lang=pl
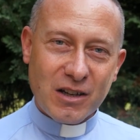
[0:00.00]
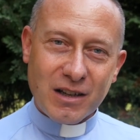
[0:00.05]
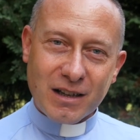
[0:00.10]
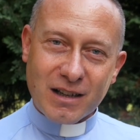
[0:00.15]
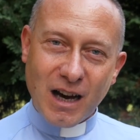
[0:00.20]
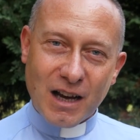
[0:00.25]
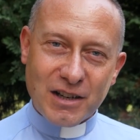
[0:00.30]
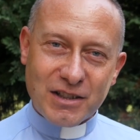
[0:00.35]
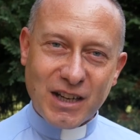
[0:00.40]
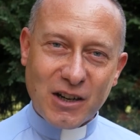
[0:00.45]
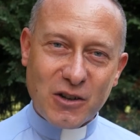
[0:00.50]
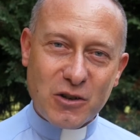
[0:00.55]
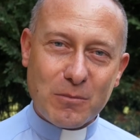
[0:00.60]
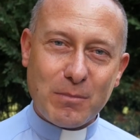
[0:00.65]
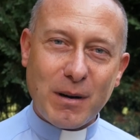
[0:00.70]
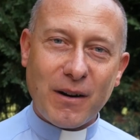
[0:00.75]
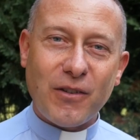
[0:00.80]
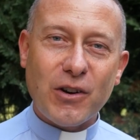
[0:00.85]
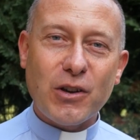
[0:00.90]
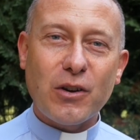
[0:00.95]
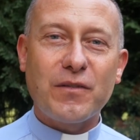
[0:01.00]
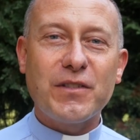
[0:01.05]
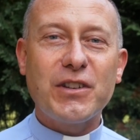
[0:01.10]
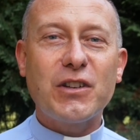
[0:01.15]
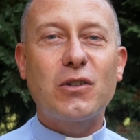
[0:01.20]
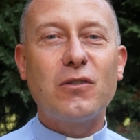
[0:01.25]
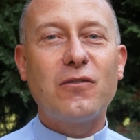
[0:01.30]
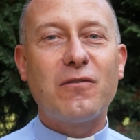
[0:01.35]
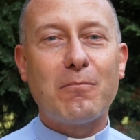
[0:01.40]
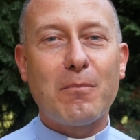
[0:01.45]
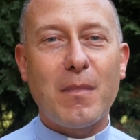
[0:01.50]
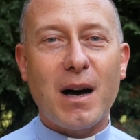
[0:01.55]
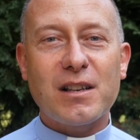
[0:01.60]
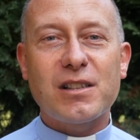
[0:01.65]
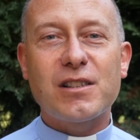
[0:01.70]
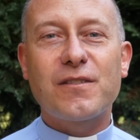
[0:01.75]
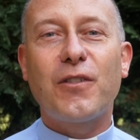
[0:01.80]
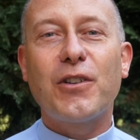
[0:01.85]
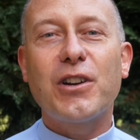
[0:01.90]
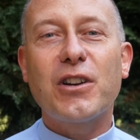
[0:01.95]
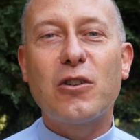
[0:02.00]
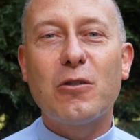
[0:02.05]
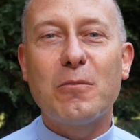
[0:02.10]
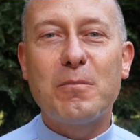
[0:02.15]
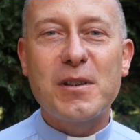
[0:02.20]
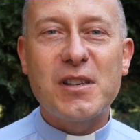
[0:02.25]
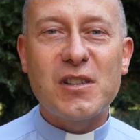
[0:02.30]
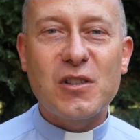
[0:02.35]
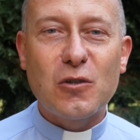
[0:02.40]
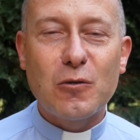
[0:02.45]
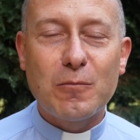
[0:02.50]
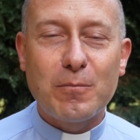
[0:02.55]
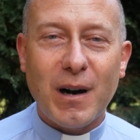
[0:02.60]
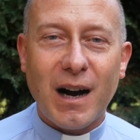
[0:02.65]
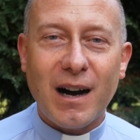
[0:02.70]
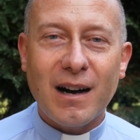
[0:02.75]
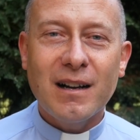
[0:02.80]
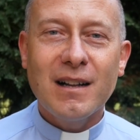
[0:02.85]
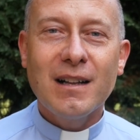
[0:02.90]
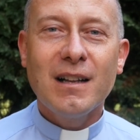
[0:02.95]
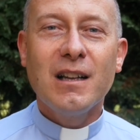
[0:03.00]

Każda grupa wojowników ma swojego biskupa